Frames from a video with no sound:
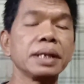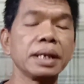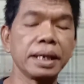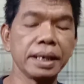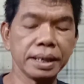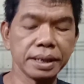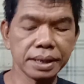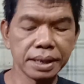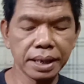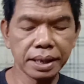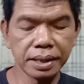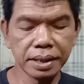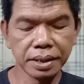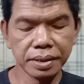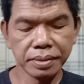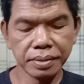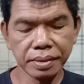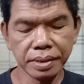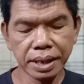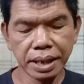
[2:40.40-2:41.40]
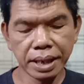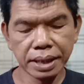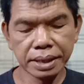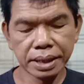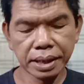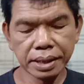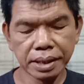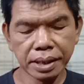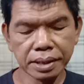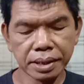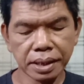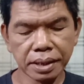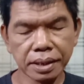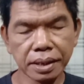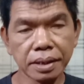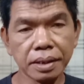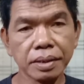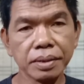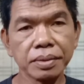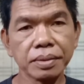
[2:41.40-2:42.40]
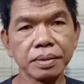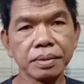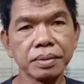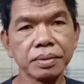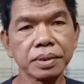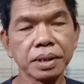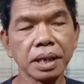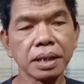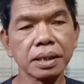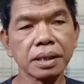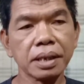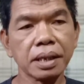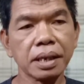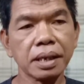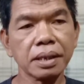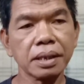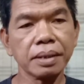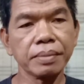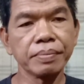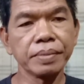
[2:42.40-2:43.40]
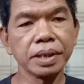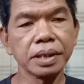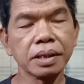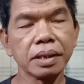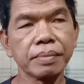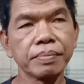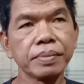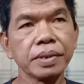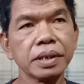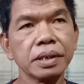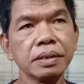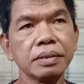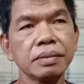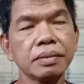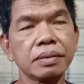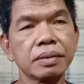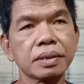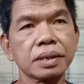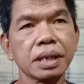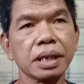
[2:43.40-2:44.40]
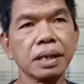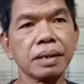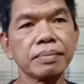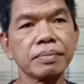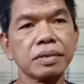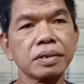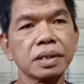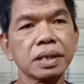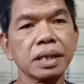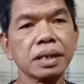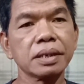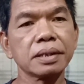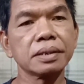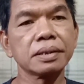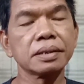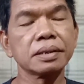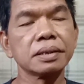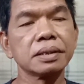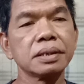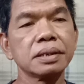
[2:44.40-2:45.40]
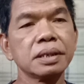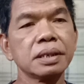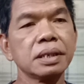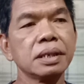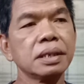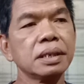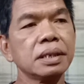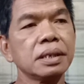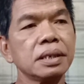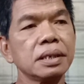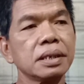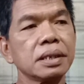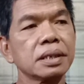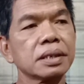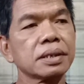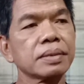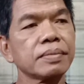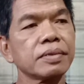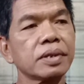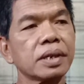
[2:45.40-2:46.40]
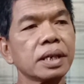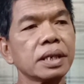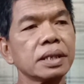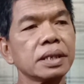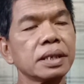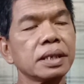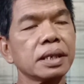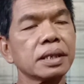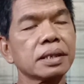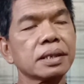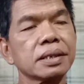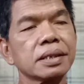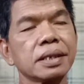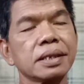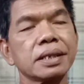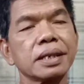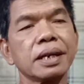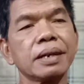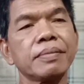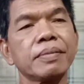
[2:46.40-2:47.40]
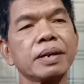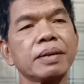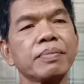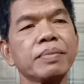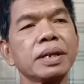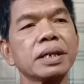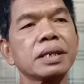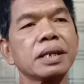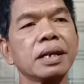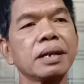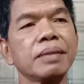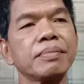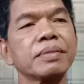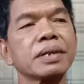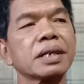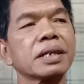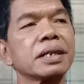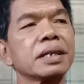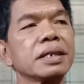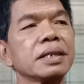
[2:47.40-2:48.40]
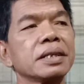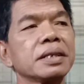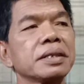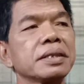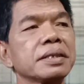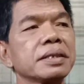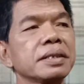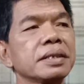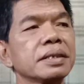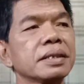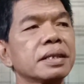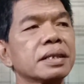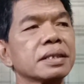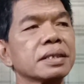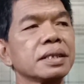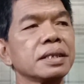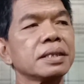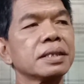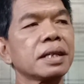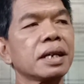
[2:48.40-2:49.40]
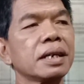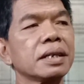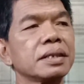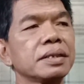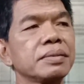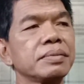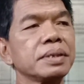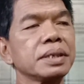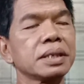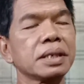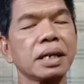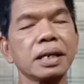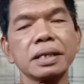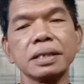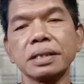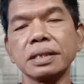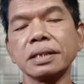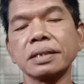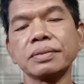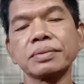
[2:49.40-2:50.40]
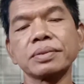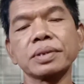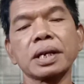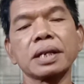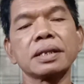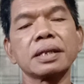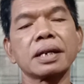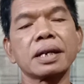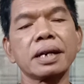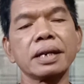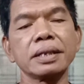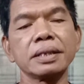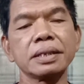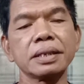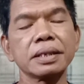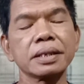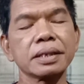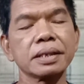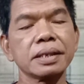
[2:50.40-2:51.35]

Sahing jati nuhuni aja jajate lulu nusantara tabe tabe uluk salam mulia. Ya semoga tidak terjadi apa-apa dalam negeri tercinta Indonesia ini, Nusantara ini.